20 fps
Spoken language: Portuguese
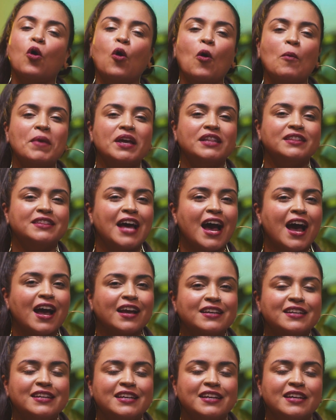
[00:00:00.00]
comentar
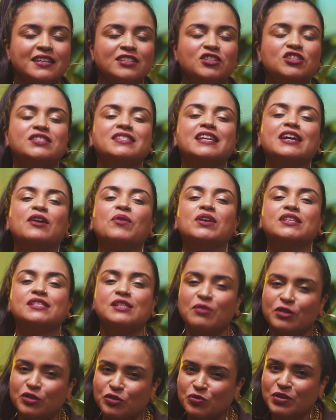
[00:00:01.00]
aqui, dizer quais
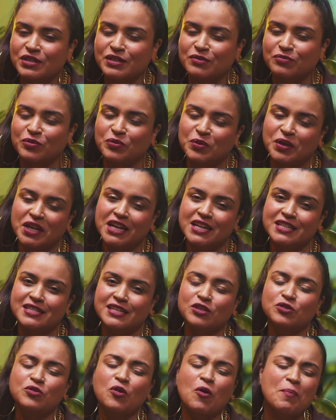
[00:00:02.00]
são as tuas
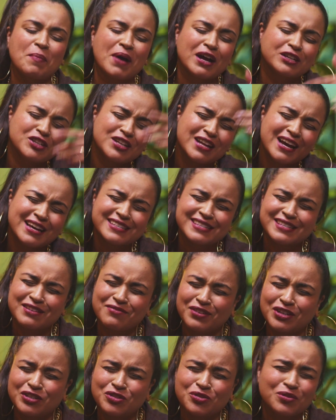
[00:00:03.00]
influências, compartilhar esse
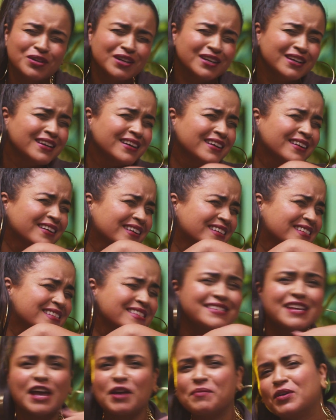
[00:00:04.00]
vídeo
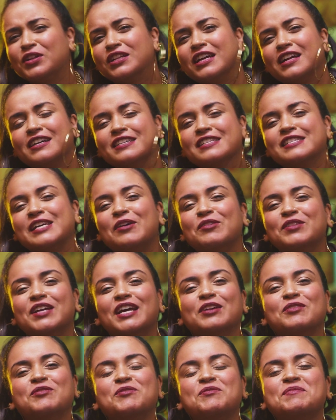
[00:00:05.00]
sem moderação
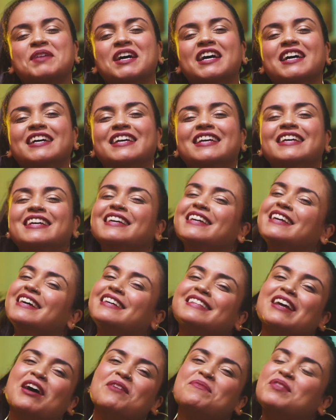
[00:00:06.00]
nenhuma e
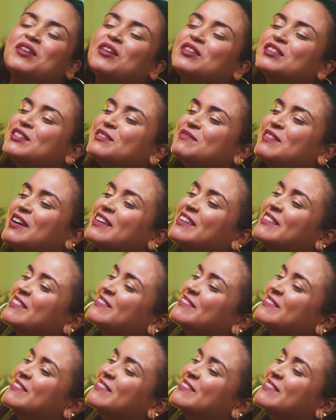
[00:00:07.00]
até a próxima.